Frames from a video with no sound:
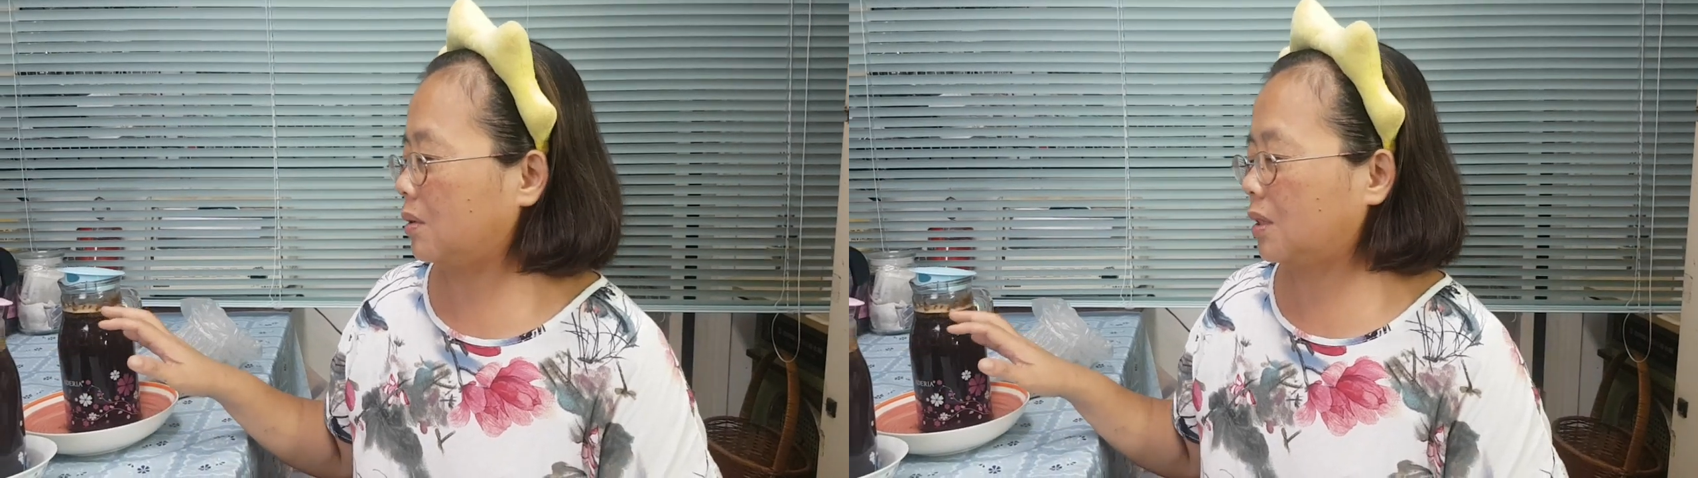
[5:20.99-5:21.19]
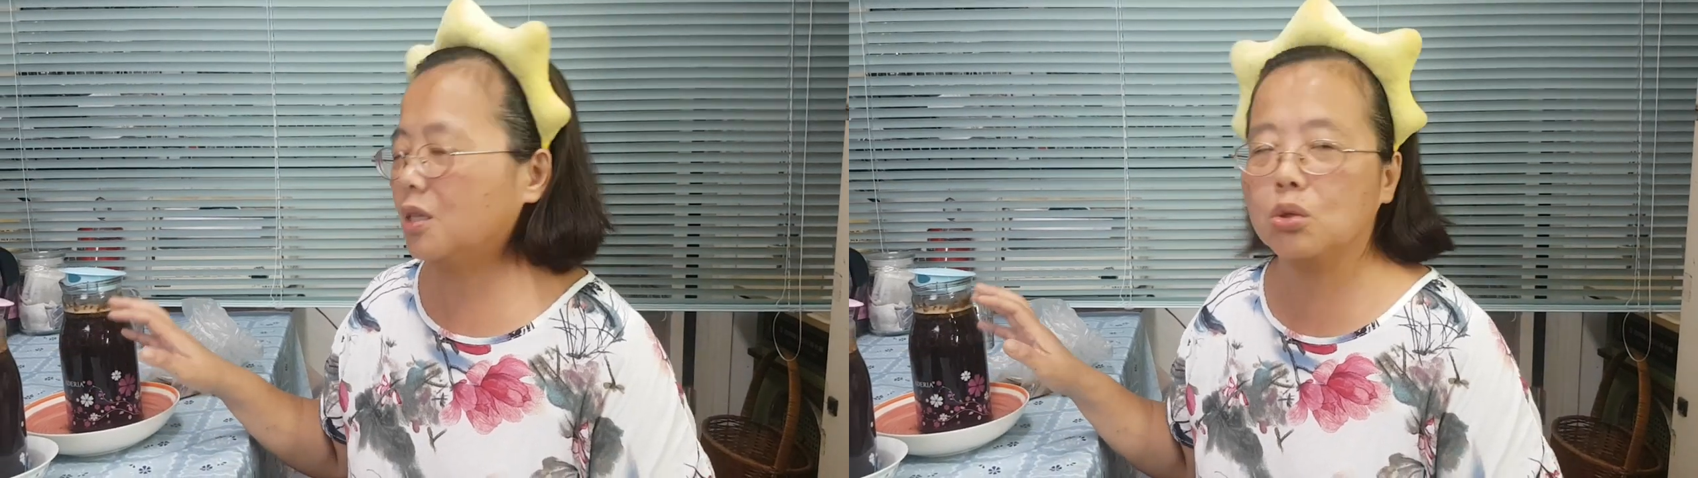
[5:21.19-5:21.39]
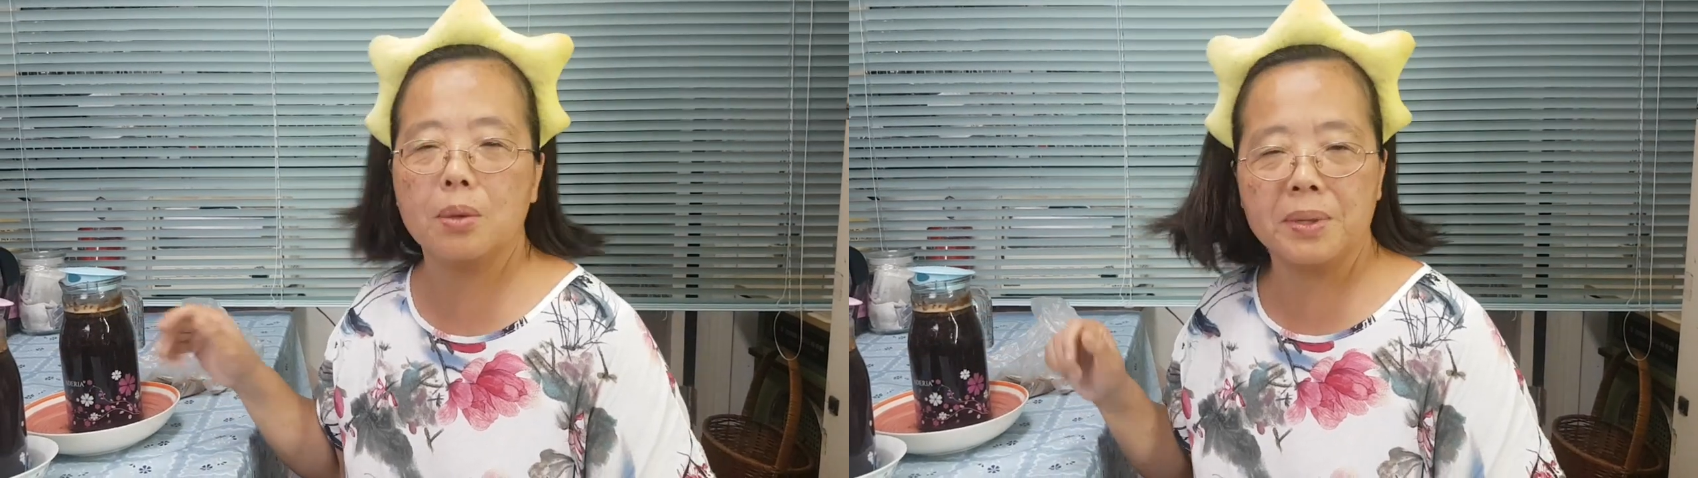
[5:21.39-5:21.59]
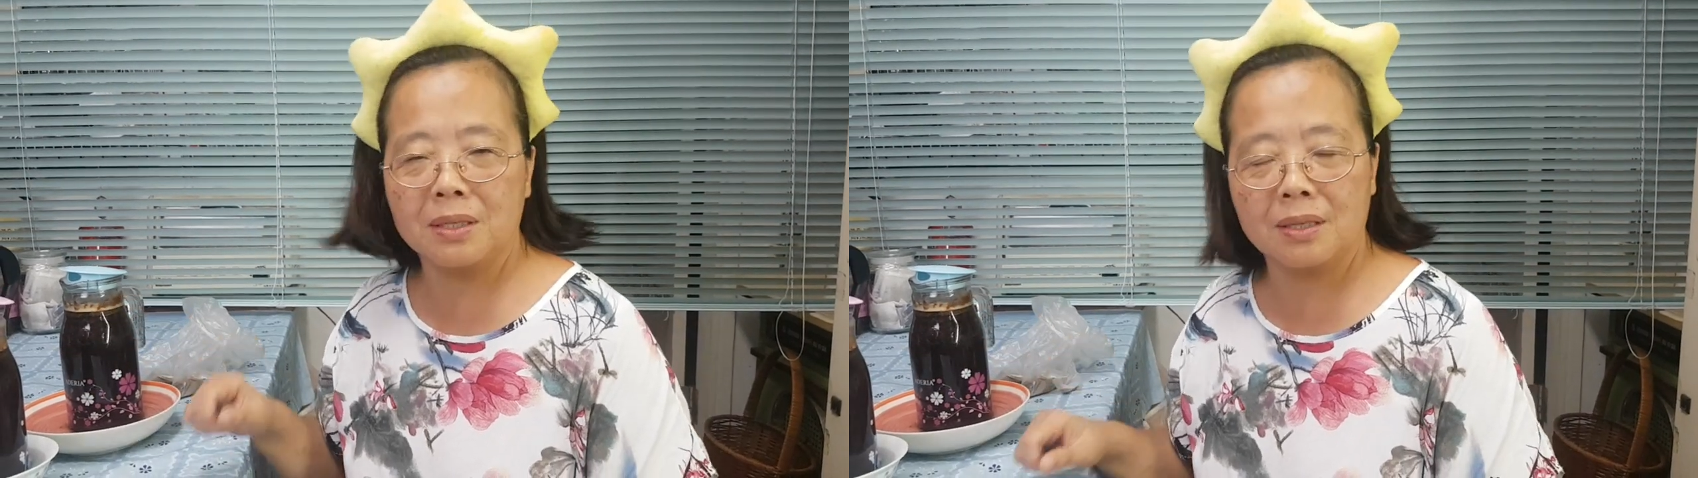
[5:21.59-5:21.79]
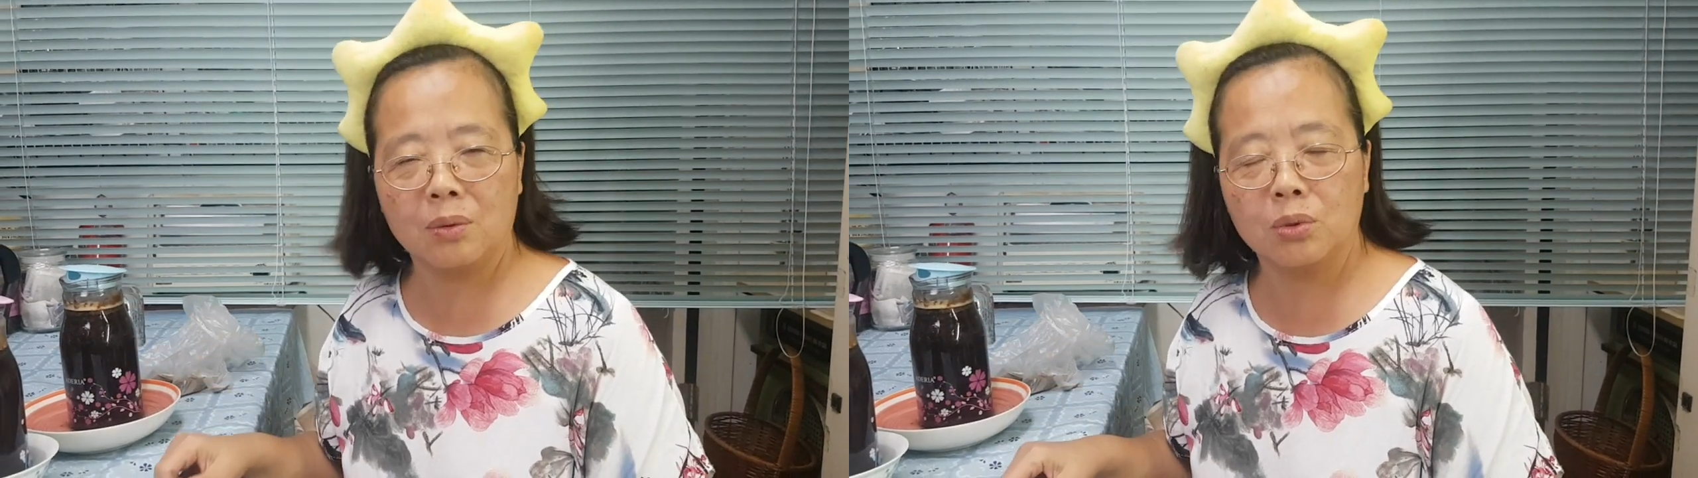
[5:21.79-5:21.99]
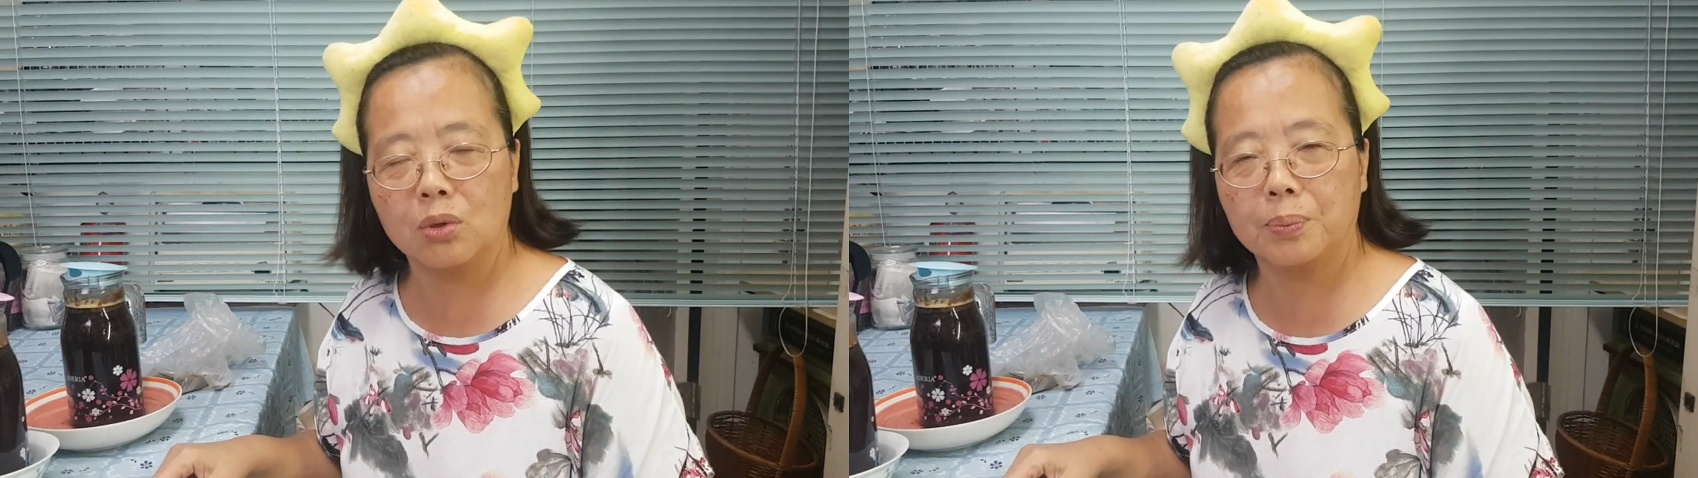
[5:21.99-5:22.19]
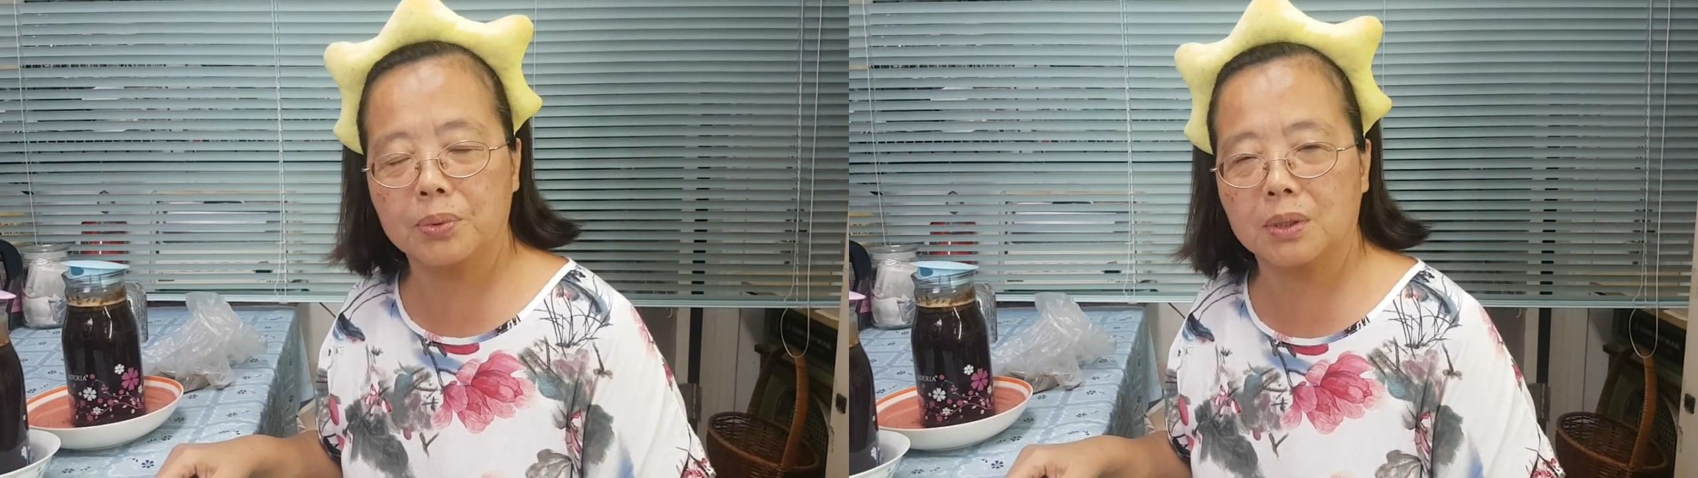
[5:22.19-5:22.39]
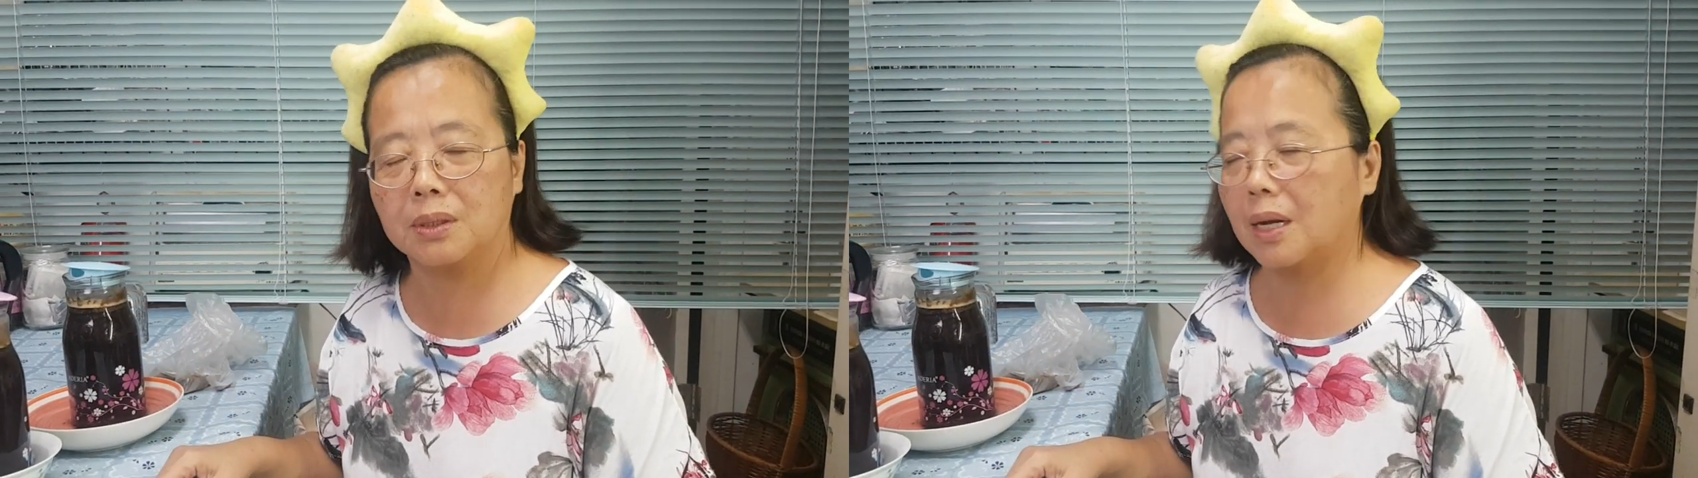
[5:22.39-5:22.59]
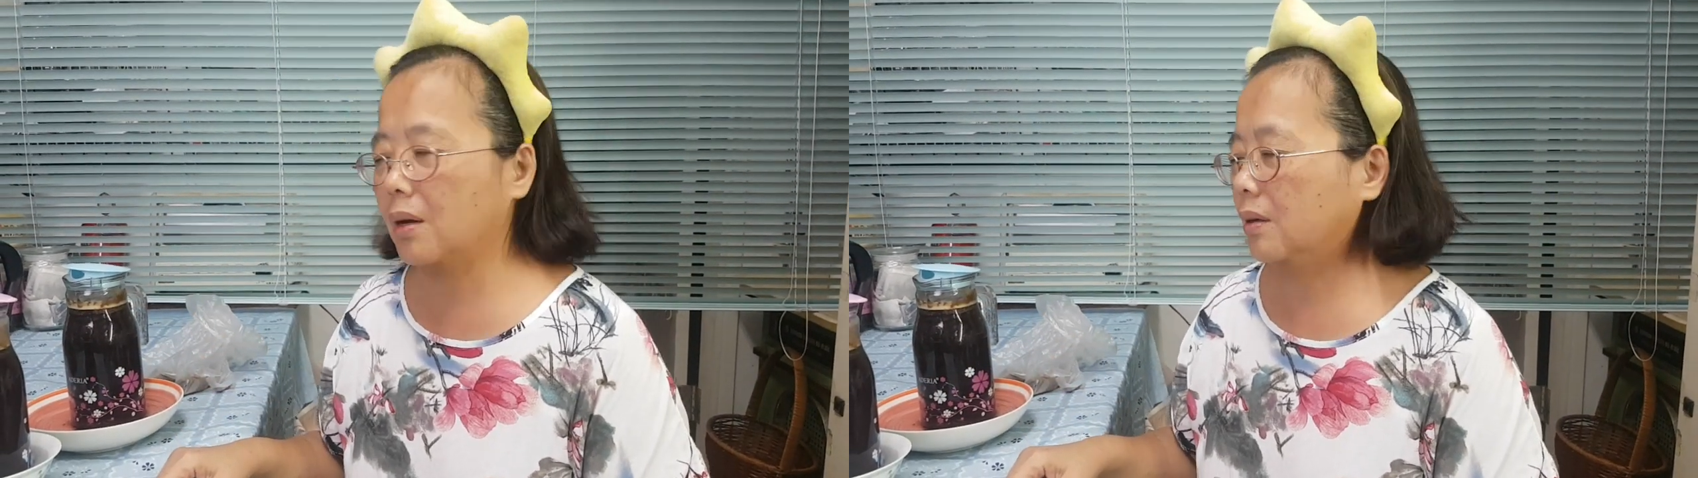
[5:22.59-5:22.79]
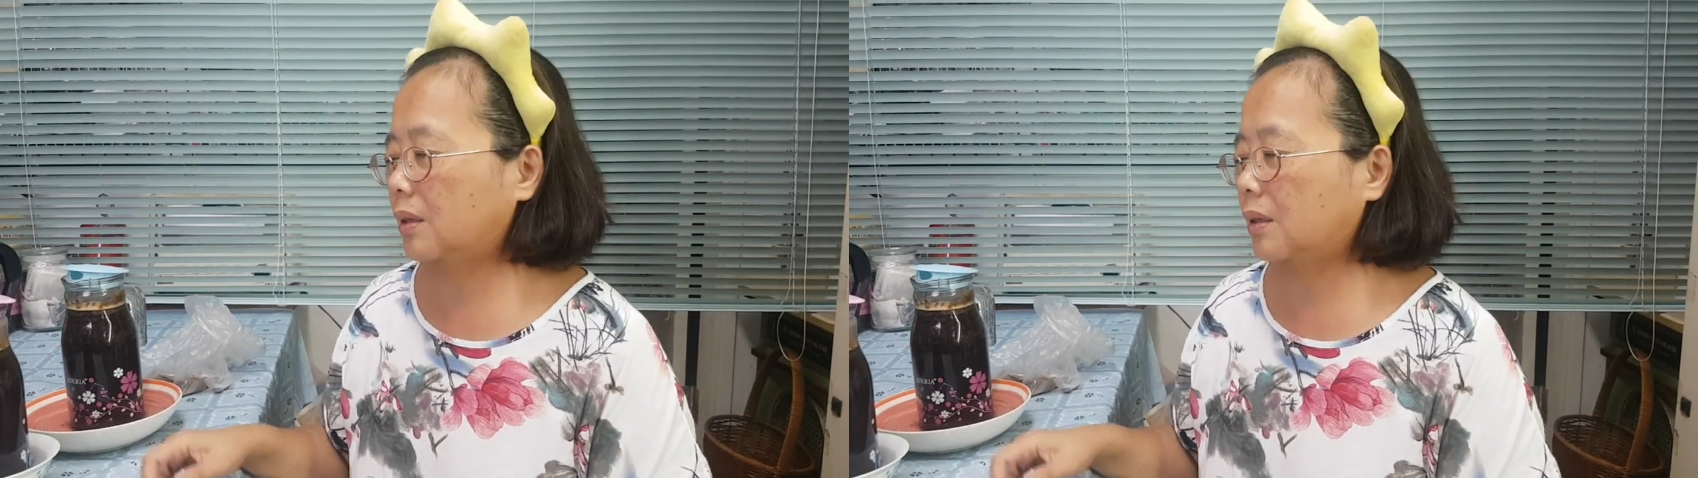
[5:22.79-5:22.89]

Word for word: 正确名称我就不知道，